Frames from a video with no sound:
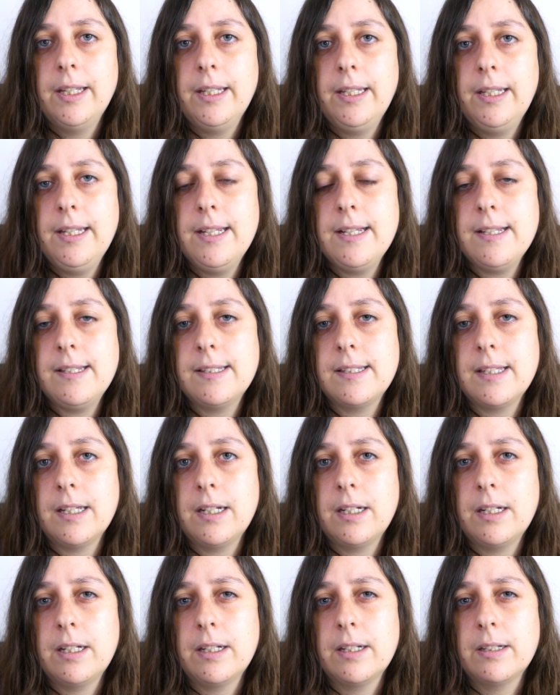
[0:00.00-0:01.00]
et
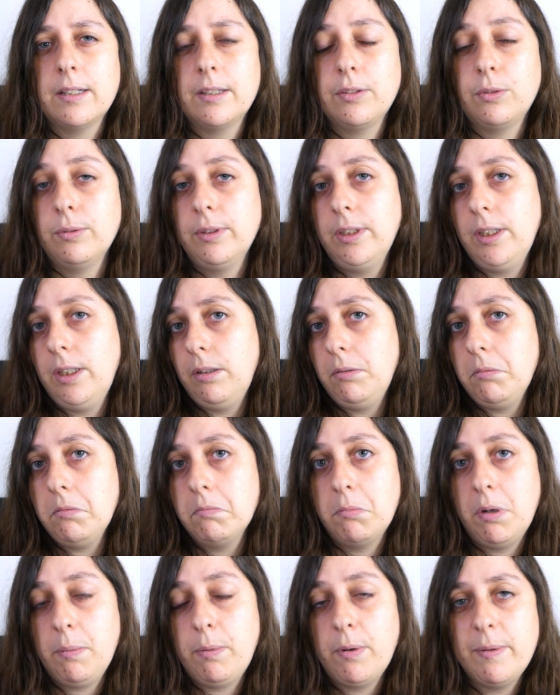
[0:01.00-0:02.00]
ça a donné
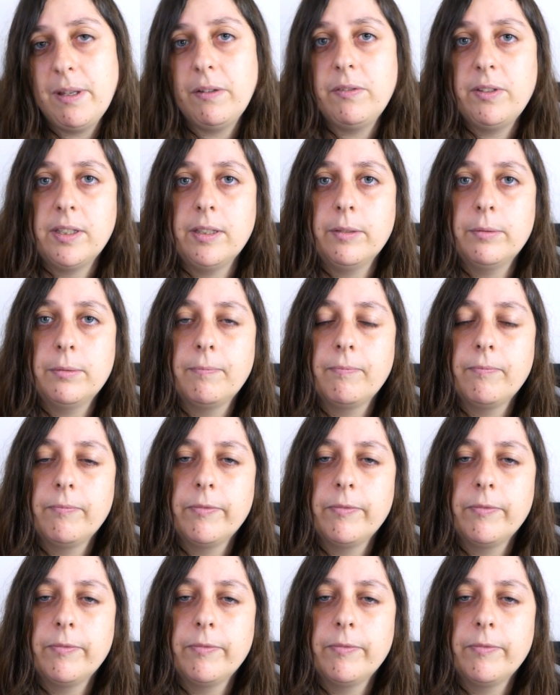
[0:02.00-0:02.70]
ma première vidéo.